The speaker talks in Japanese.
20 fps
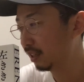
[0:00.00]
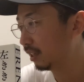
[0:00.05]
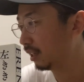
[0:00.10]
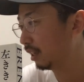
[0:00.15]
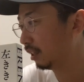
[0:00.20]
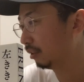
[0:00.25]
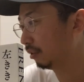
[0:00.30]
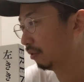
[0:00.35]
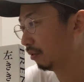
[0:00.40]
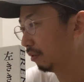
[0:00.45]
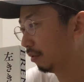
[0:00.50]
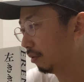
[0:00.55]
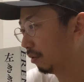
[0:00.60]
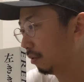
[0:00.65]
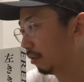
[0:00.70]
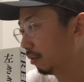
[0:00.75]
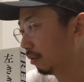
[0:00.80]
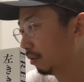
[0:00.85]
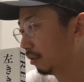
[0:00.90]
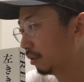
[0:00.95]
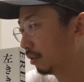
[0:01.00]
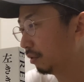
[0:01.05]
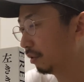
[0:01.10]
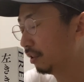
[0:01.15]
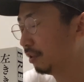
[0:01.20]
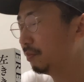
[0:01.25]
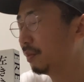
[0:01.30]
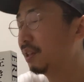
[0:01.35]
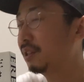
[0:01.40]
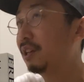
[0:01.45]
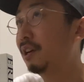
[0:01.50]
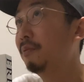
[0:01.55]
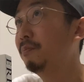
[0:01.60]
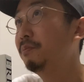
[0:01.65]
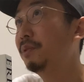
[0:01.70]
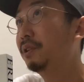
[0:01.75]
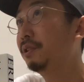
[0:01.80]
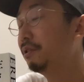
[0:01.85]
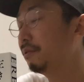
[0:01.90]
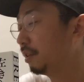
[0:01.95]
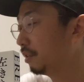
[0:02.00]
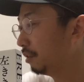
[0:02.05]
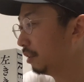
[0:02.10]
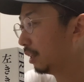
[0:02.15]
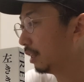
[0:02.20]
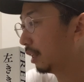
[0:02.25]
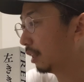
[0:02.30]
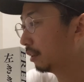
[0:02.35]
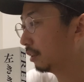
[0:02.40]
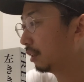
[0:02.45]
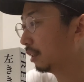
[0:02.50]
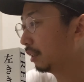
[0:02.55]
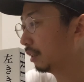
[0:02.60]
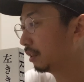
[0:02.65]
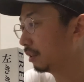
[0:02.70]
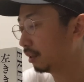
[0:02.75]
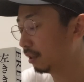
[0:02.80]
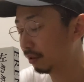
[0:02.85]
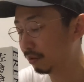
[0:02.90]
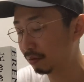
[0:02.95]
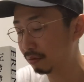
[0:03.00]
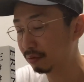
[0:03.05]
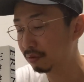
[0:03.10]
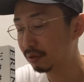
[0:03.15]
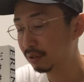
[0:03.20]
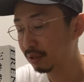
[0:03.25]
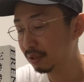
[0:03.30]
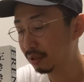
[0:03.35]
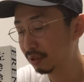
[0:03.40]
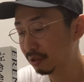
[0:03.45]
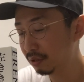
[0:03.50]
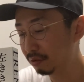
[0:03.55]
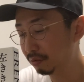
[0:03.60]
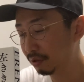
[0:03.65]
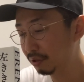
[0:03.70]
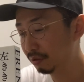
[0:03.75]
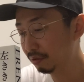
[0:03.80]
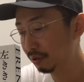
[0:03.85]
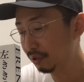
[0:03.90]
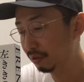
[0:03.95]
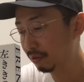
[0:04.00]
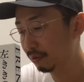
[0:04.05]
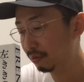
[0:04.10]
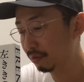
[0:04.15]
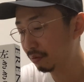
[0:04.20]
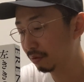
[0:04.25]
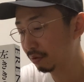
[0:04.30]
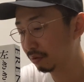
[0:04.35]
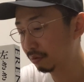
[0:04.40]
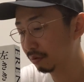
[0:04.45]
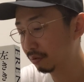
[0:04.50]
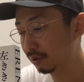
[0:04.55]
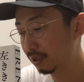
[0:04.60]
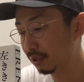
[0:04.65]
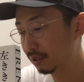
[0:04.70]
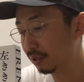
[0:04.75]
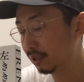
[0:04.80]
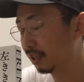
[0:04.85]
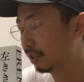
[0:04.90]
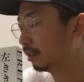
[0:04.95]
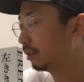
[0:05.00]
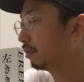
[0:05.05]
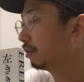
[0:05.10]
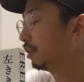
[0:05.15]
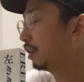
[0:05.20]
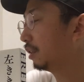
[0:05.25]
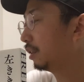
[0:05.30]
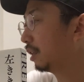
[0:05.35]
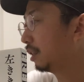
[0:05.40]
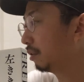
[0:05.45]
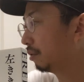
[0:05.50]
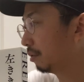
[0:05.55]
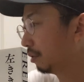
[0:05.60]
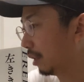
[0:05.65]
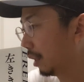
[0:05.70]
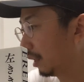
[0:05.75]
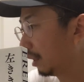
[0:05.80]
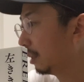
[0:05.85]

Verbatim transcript: あのその今300話ぐらいあったんですけど、それの移行を手伝ってくれたりとか、